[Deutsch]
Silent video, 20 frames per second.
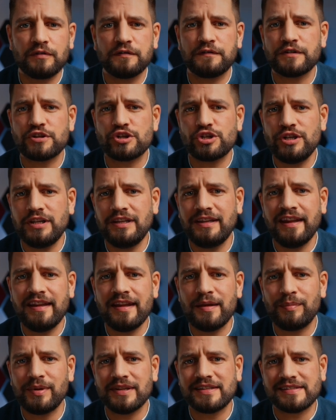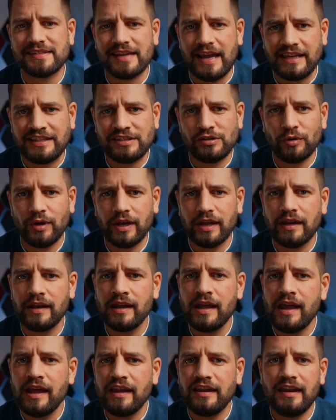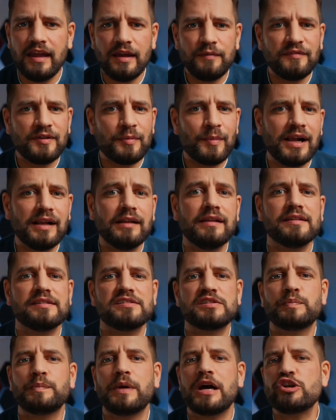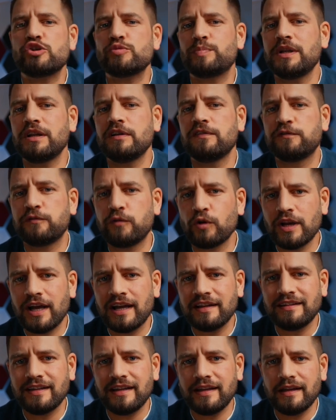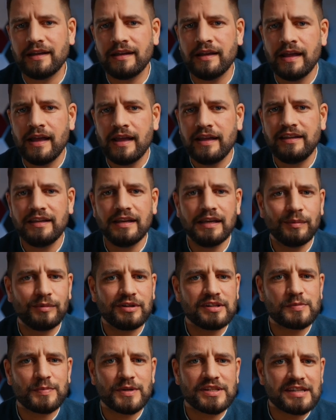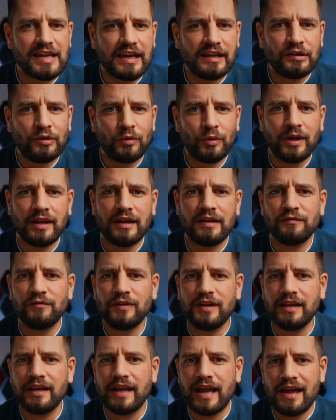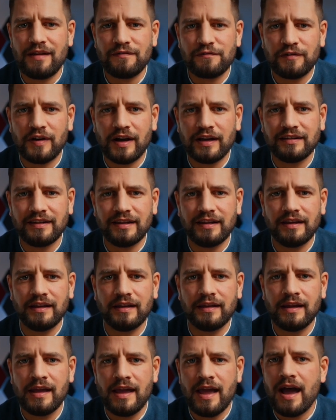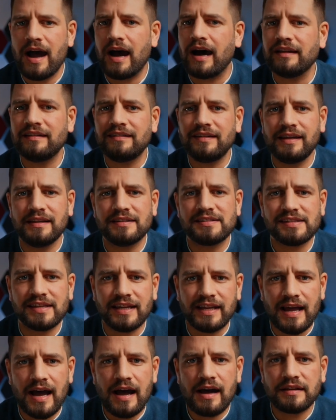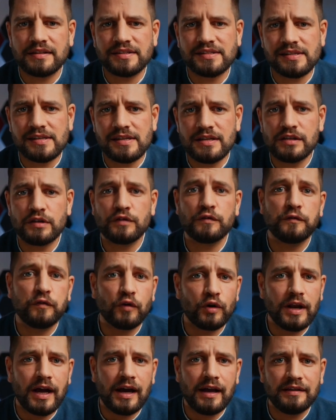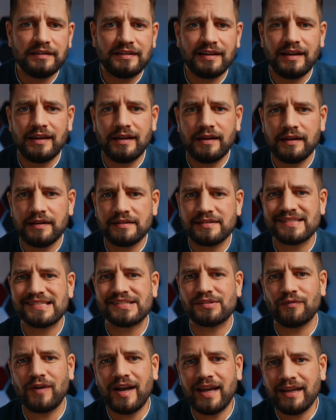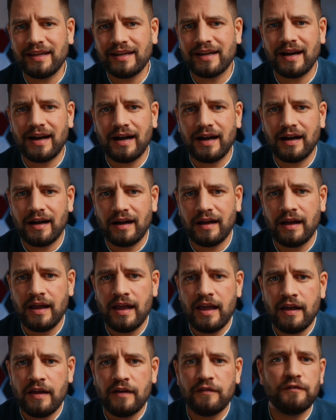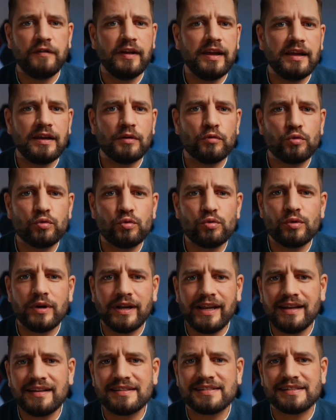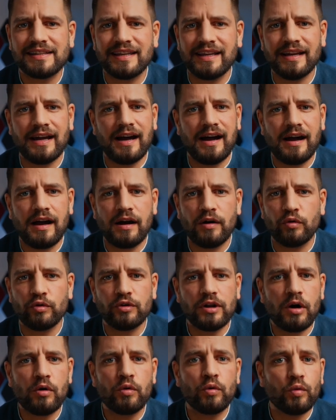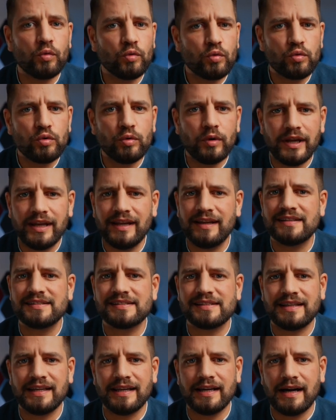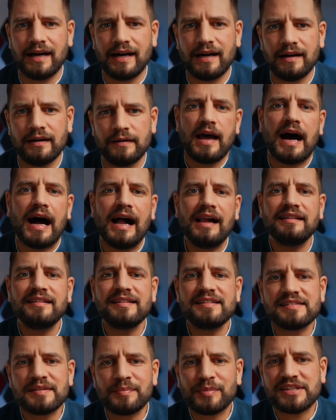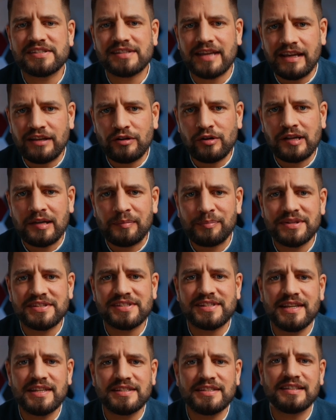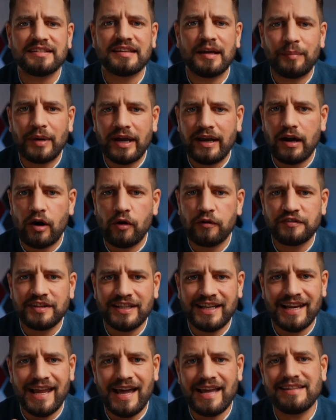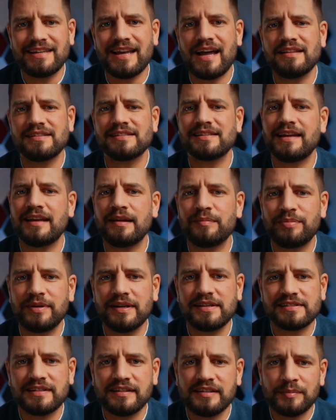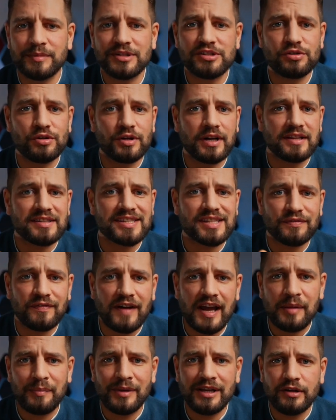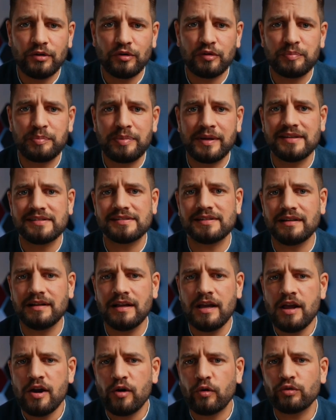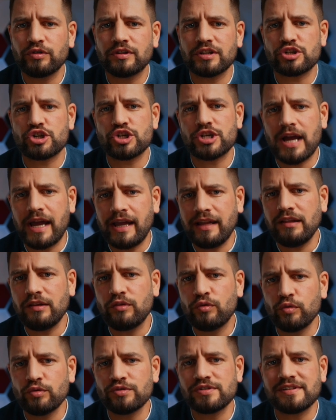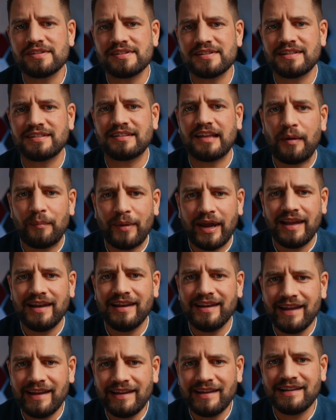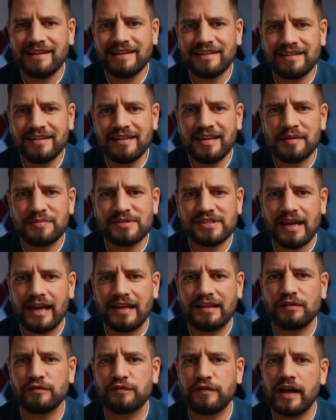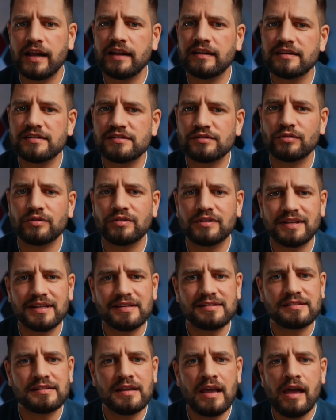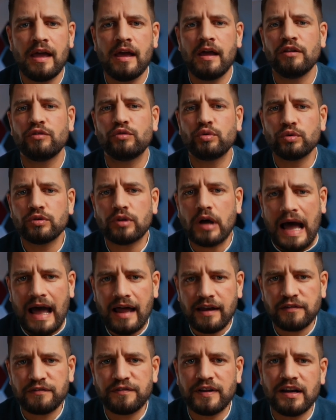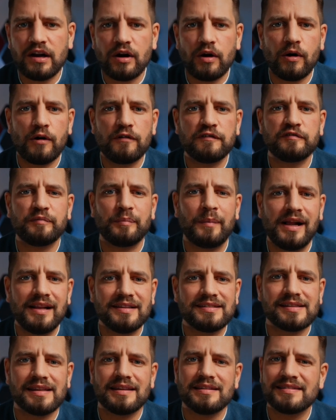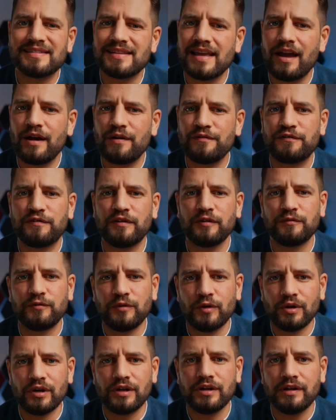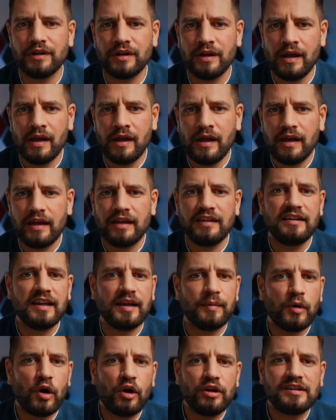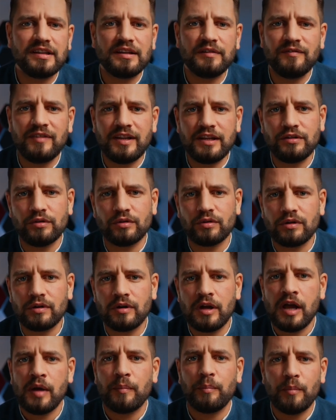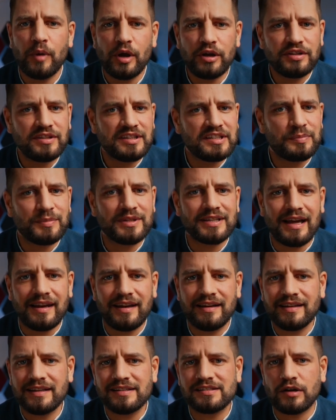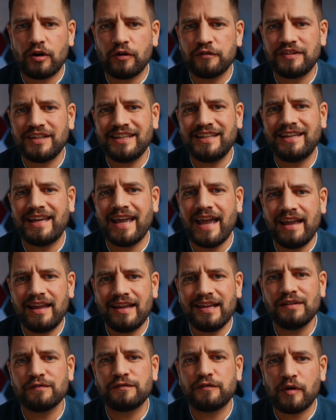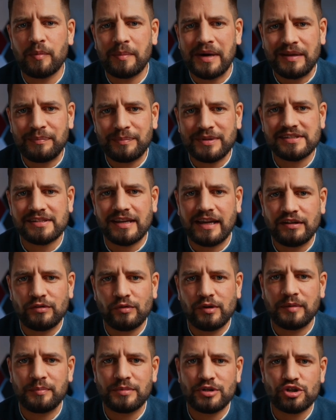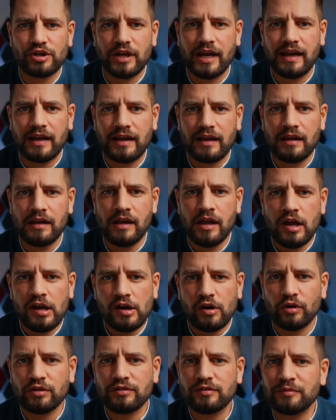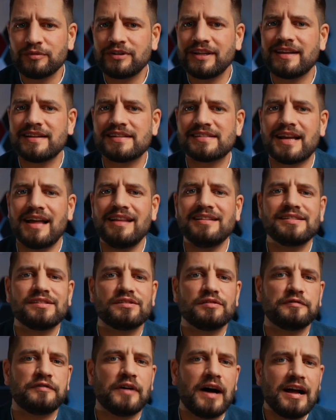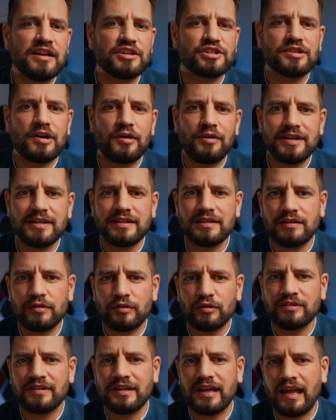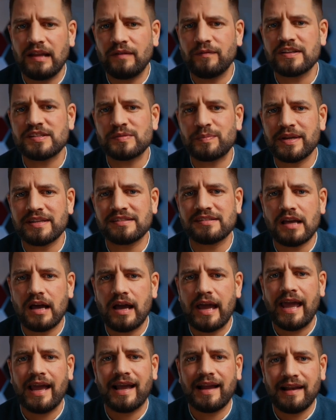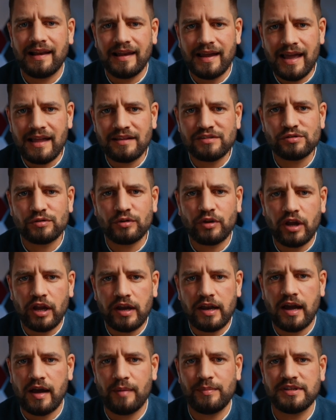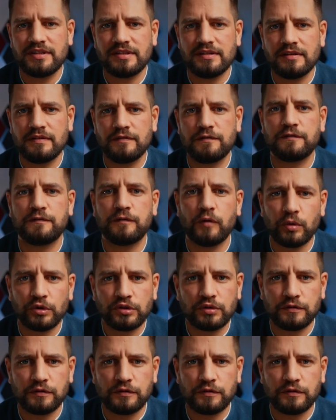verschiedene Bezeichnungen. Nehmen wir mal das Beispiel Full HD. Hier gibt es Bezeichnungen wie FHD, HD 1080, Full HD, 2K, WUXGA oder auch UXGA. All diese Bezeichnungen beziehen sich dabei auf die gleiche Anzahl an Pixeln, nämlich ca. 2 Millionen Pixel. Unterscheiden tun sie sich dabei lediglich in ihrem Seitenverhältnis und das tut Anfänger oftmals sehr verwirren. In dem heutigen Video möchte ich mich allerdings auf die gängigen Formatbezeichnungen beschränken und um dir das Ganze zu veranschaulichen und dir etwas besser erklären zu können, habe ich ein Foto